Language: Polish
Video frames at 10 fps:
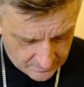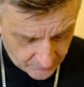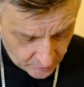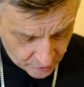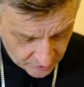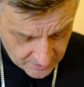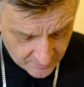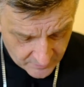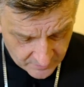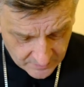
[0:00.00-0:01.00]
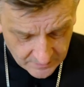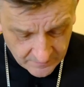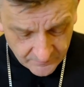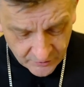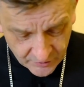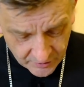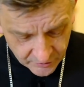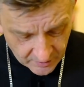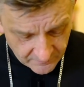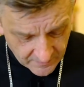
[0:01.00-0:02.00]
Oto czytamy w
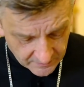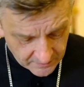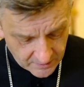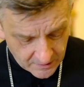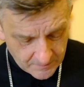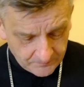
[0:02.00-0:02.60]
dzisiejszej Ewangelii.